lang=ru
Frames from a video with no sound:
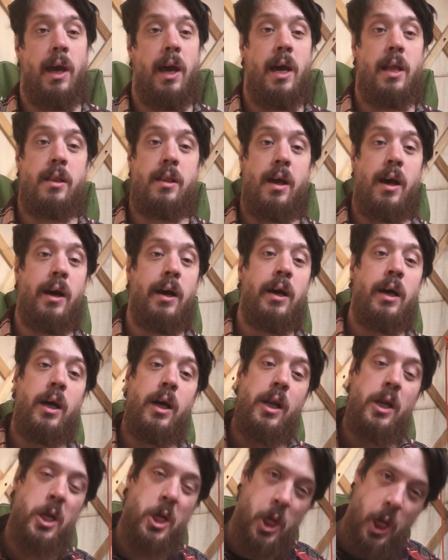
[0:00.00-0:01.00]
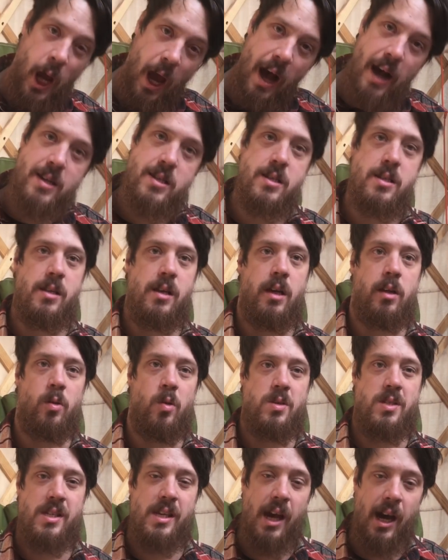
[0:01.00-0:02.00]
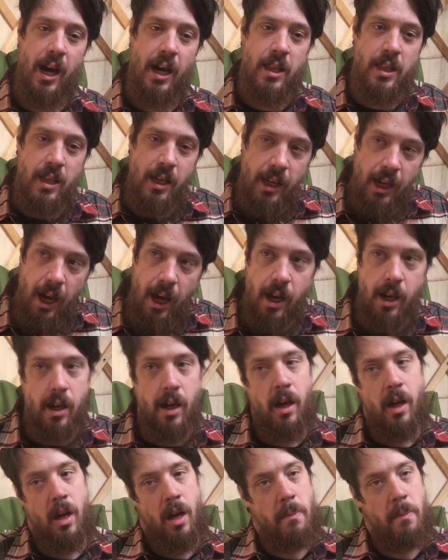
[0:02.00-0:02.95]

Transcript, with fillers: это частно, то есть я никак